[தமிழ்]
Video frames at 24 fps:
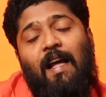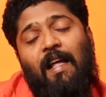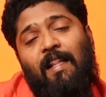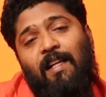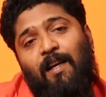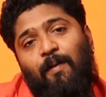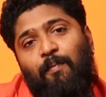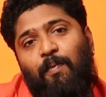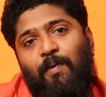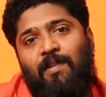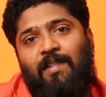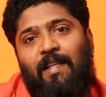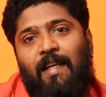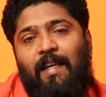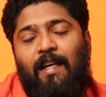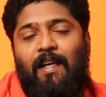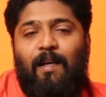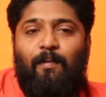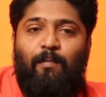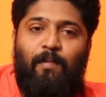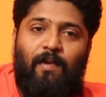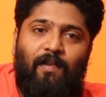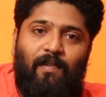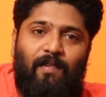அதுக்கப்புறம் சரி
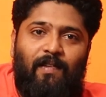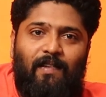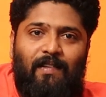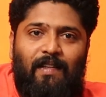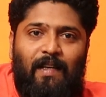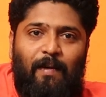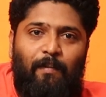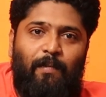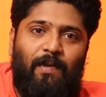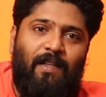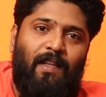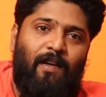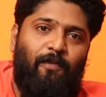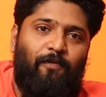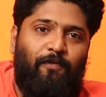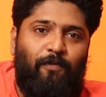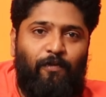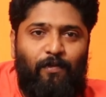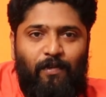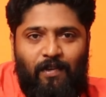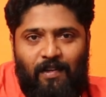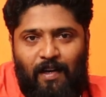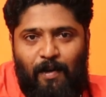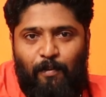நம்ம நமக்கு தான்
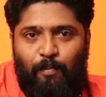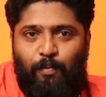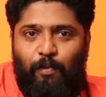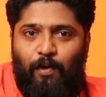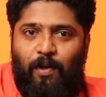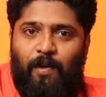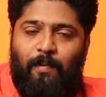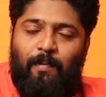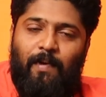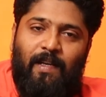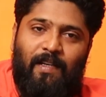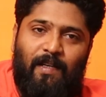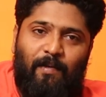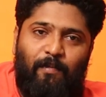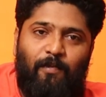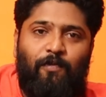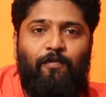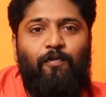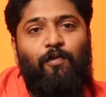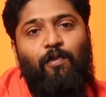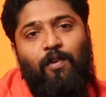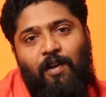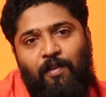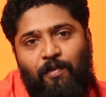ஃபுட்டுனா பிடிக்குமே நம்ம
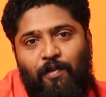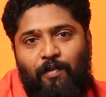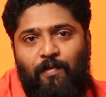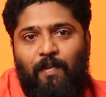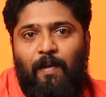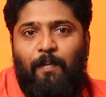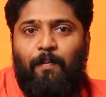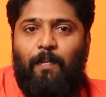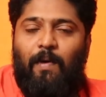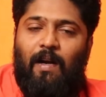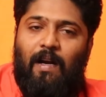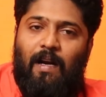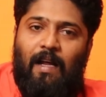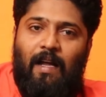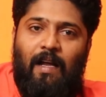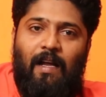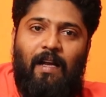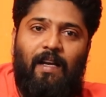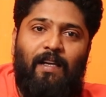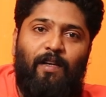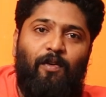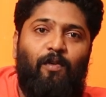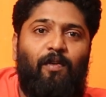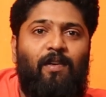ஃபுட் ரிவ்யூவே
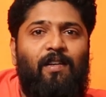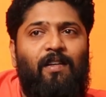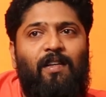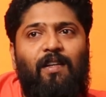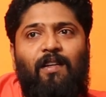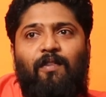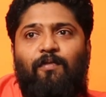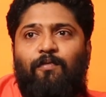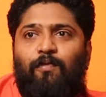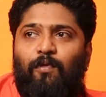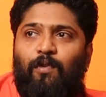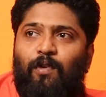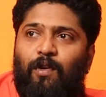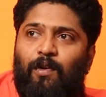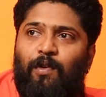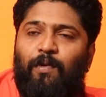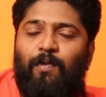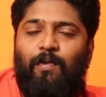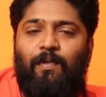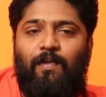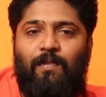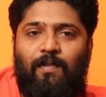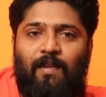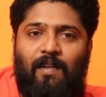பண்ணலாம் இன்னொன்று ஃபுட்
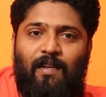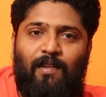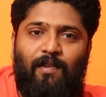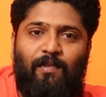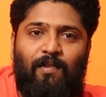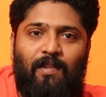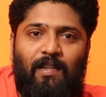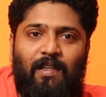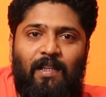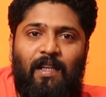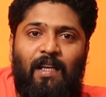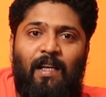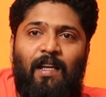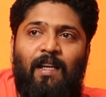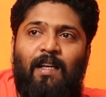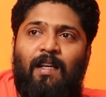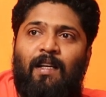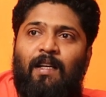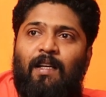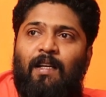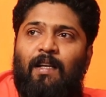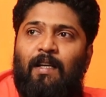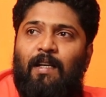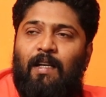ரிவ்யூன்றது வந்து
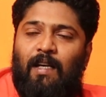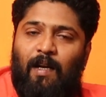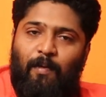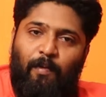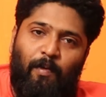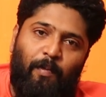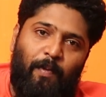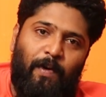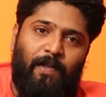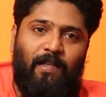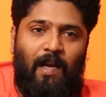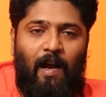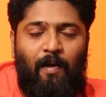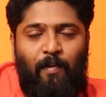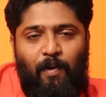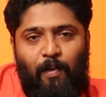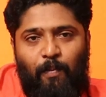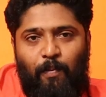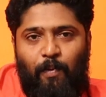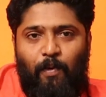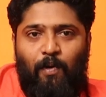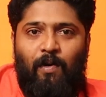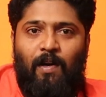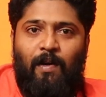நம்ம போய்
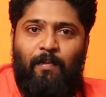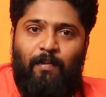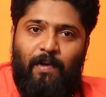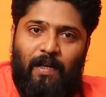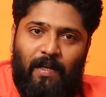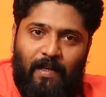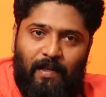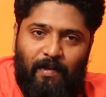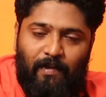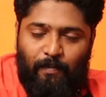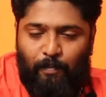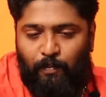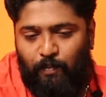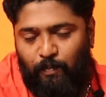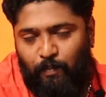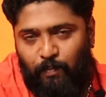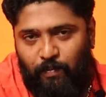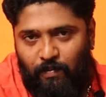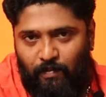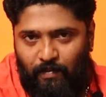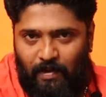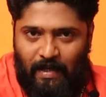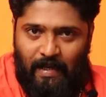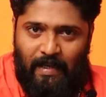சாப்பிட போகிறோம் நமக்கு
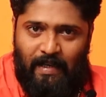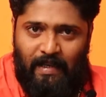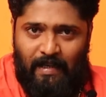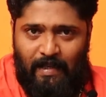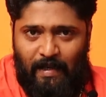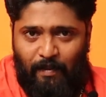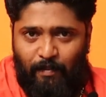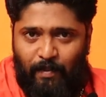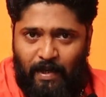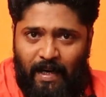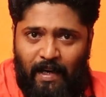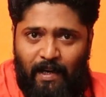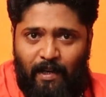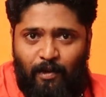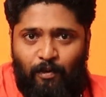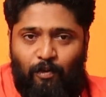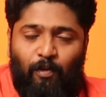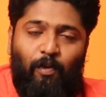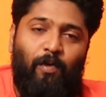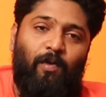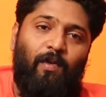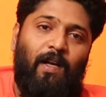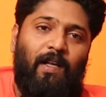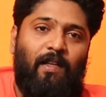நமக்கு என்ன
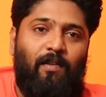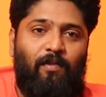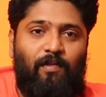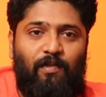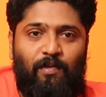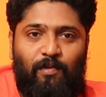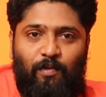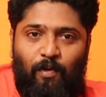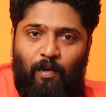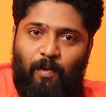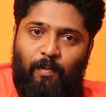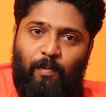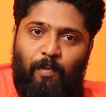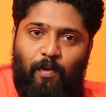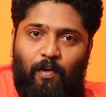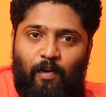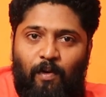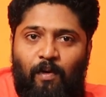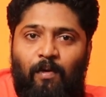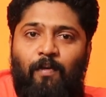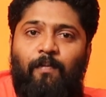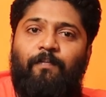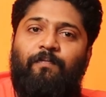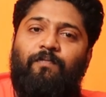தோணுதோ அதை வந்து சொல்ல
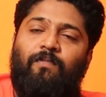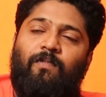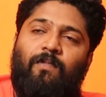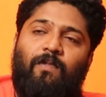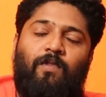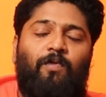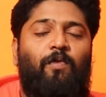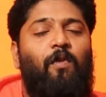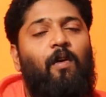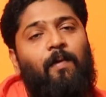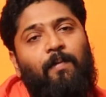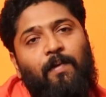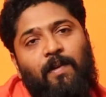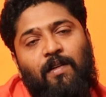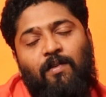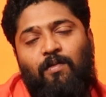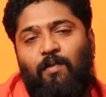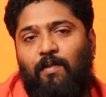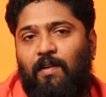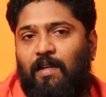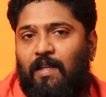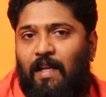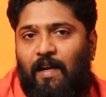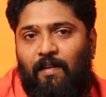போகிறோம் ஸோ
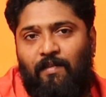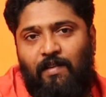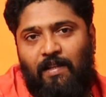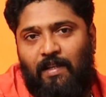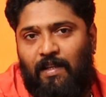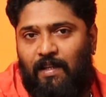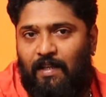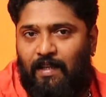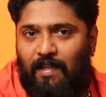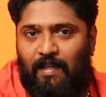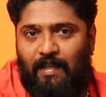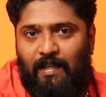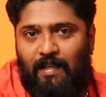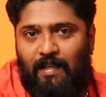அப்படின்னு சொல்லி தான் வந்து